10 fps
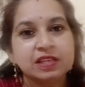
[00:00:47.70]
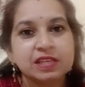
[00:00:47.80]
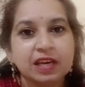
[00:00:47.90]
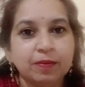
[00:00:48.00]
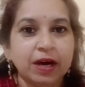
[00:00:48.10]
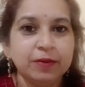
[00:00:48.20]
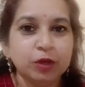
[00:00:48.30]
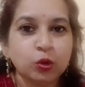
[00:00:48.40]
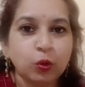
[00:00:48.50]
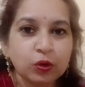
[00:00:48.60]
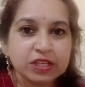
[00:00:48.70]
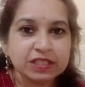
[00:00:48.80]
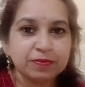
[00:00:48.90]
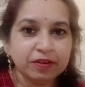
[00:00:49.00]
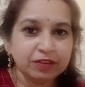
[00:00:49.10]
इसी के बारे में थोड़ी
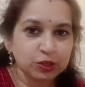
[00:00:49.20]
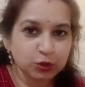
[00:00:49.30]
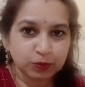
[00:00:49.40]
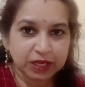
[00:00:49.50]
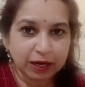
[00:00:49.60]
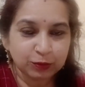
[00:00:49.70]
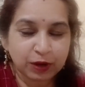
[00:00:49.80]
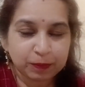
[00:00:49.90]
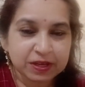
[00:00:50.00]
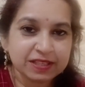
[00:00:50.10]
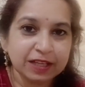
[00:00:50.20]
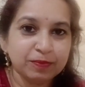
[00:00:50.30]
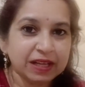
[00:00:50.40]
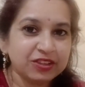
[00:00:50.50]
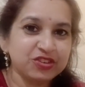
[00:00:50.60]
सी मैं वीडियो बना लूँ आपके साथ
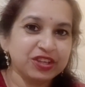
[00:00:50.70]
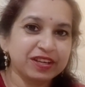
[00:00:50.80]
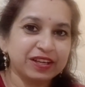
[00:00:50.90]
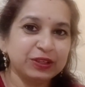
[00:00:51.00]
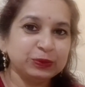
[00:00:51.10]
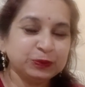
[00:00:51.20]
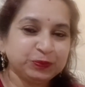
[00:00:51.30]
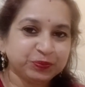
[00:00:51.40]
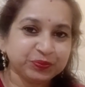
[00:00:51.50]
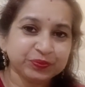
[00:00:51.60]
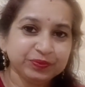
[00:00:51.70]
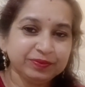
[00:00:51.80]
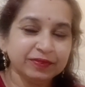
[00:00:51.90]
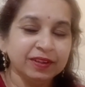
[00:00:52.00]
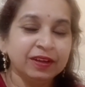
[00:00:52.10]
बातें शेयर कर लूँ
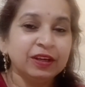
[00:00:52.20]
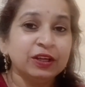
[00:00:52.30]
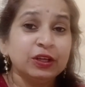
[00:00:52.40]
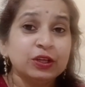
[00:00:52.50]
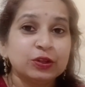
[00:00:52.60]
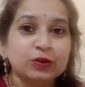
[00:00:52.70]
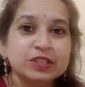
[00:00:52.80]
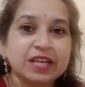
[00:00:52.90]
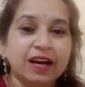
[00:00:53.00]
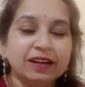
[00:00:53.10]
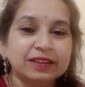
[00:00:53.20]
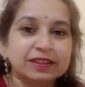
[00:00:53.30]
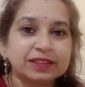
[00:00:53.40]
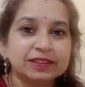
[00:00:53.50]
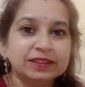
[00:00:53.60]
तो जहाँ
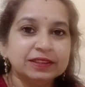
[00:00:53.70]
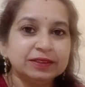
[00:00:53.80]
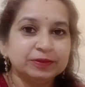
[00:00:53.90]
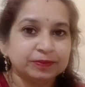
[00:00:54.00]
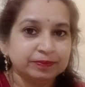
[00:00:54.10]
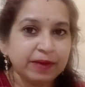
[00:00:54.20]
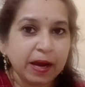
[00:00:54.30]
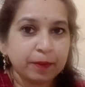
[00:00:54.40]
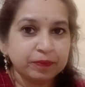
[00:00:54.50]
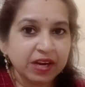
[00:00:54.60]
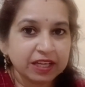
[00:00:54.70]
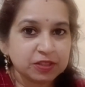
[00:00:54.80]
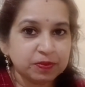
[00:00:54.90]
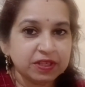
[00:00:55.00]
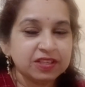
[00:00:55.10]
तक मैं अपना
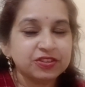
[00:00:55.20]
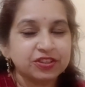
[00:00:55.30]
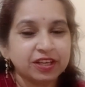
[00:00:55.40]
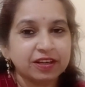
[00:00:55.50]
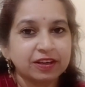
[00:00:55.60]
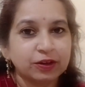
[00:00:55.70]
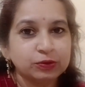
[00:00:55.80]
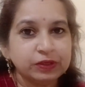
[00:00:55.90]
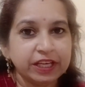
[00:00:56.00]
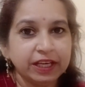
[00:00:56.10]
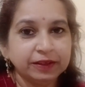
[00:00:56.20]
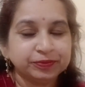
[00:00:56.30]
एक्सपीरियंस शेयर करूँगी